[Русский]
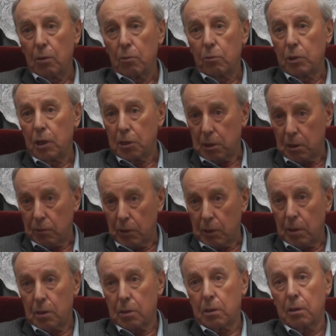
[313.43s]
У меня сейчас в
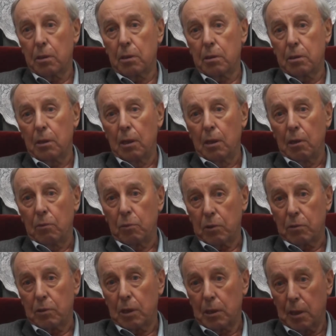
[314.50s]
оркестре есть
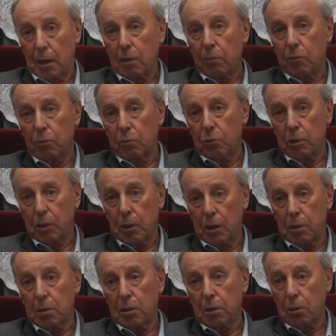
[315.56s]
профессиональный
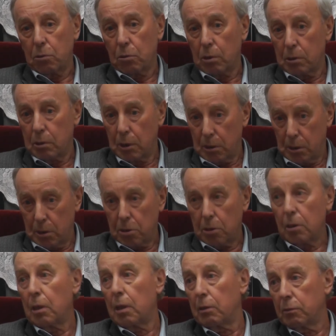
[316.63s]
музыкантша, которая здесь
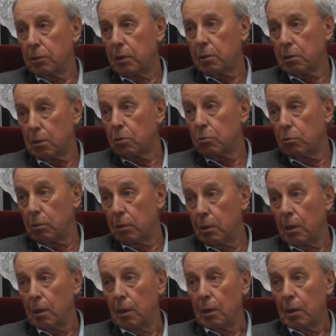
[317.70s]
начинала, в детской студии.